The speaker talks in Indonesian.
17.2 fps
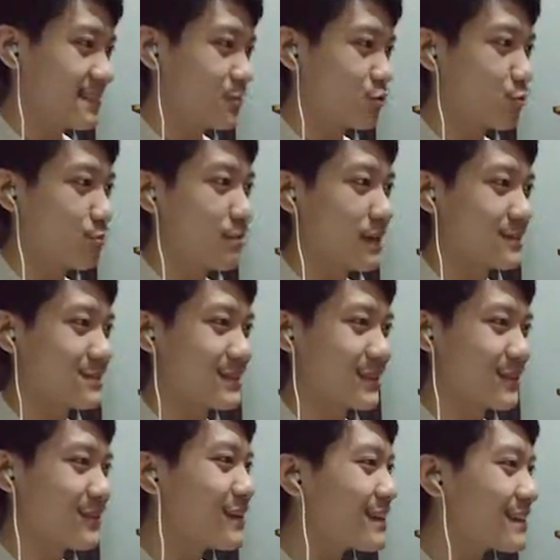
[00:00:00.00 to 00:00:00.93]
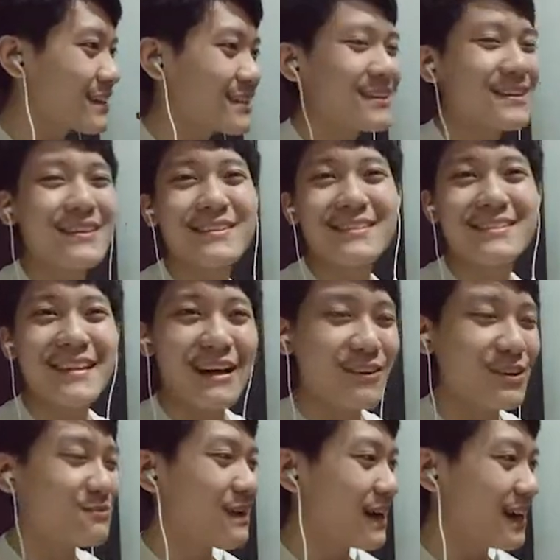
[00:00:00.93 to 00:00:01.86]
Sumpah guys, ini gue
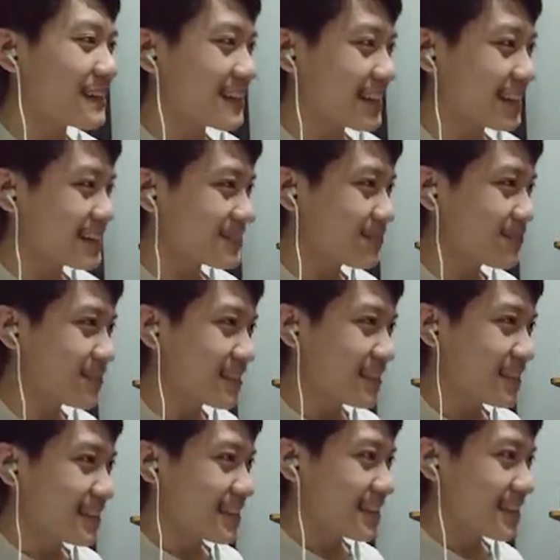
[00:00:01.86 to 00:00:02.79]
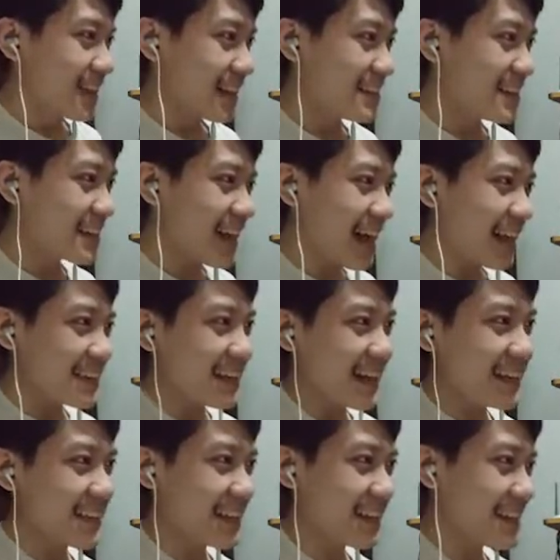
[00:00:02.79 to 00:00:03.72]
takut banget ya guys. Ini
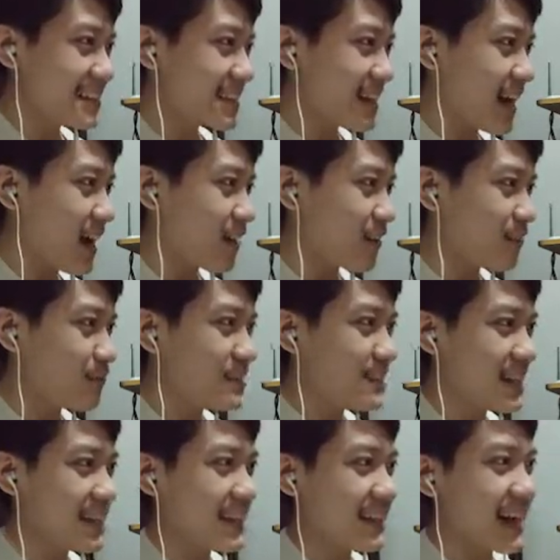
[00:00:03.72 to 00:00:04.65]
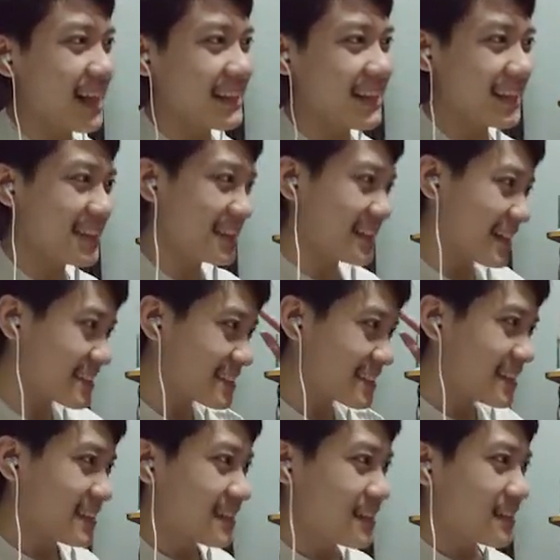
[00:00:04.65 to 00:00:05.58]
kalian ya guys, kalau misalnya kalian nih guys
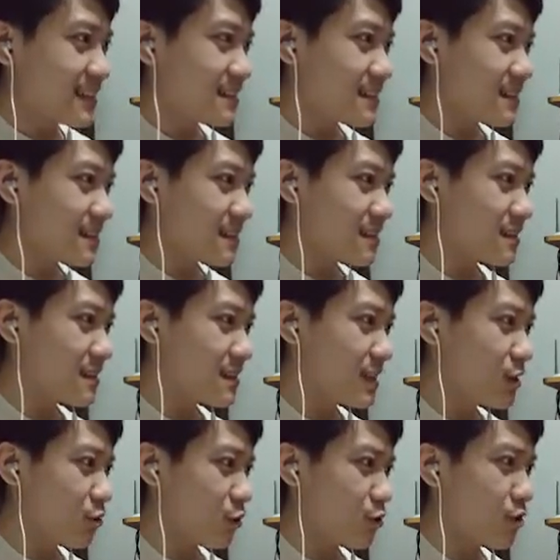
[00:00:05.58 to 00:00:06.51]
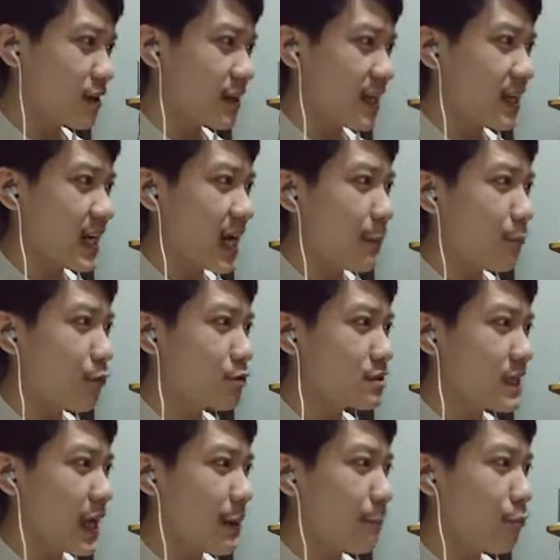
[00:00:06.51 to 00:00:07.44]
di lorong kayak
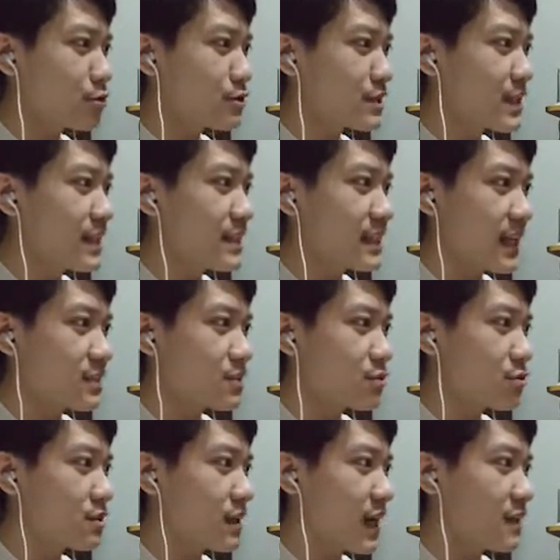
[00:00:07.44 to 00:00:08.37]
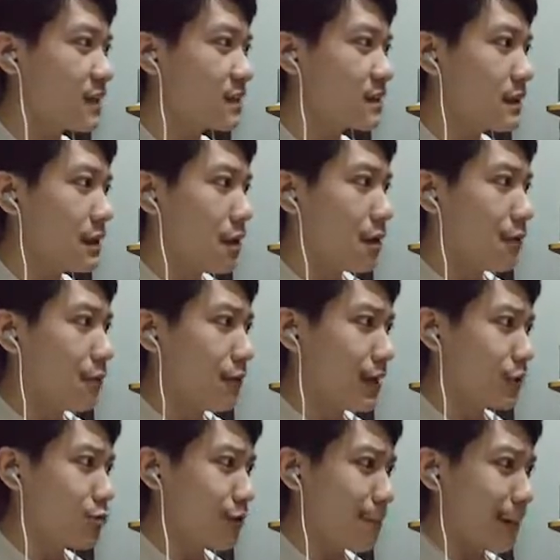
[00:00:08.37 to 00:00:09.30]
kampus-kampus gini guys, terus kalian
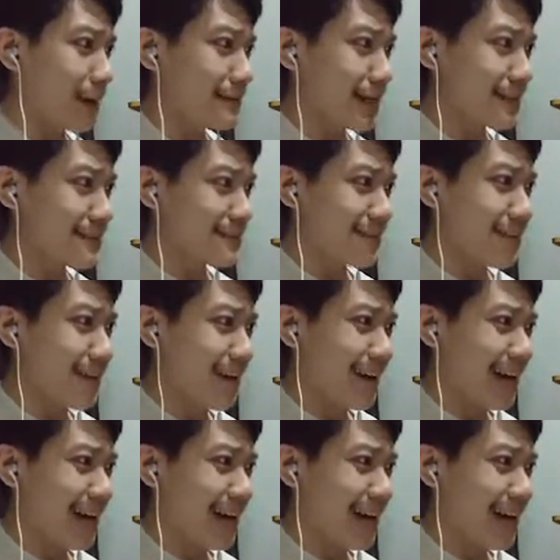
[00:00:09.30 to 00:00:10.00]
eh, itu apaan guys?